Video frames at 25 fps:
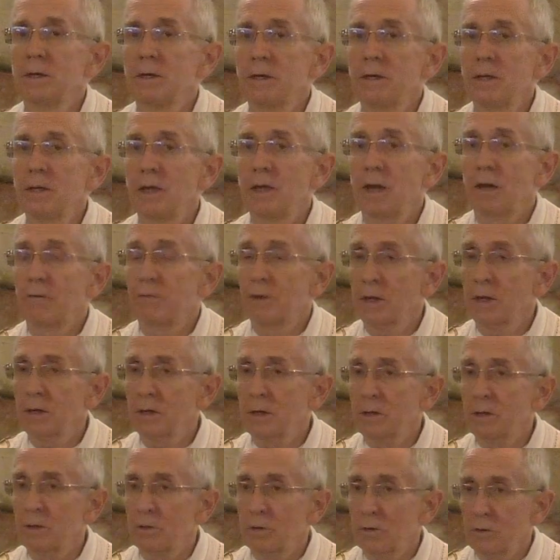il
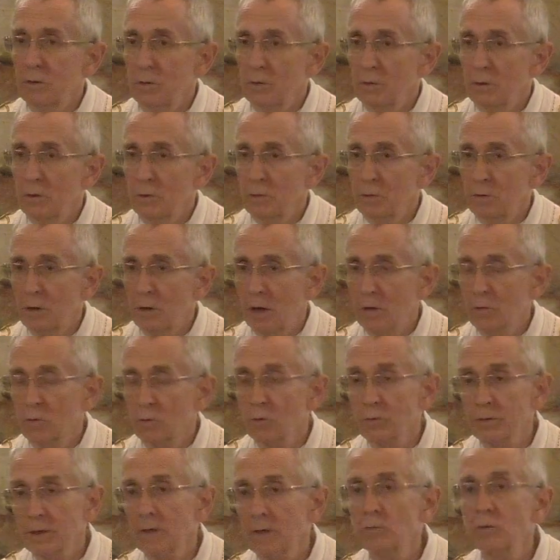avait un
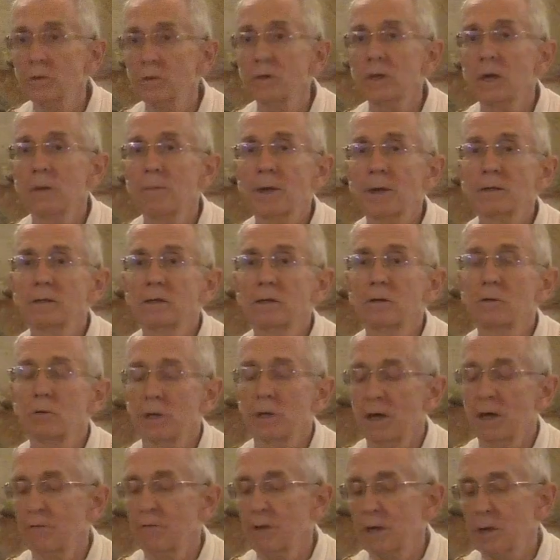contact très particulier
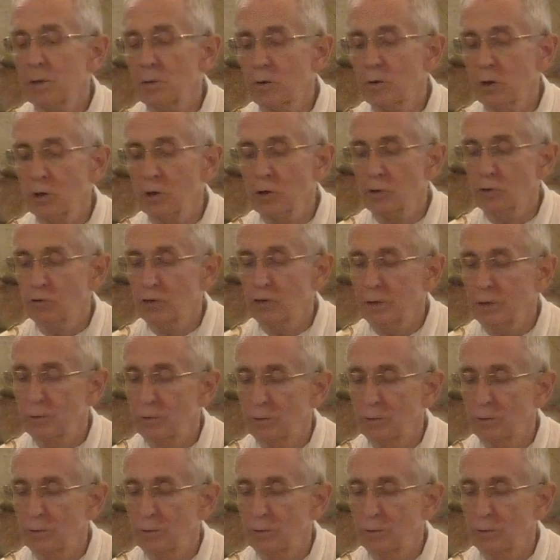avec le cœur de Jésus.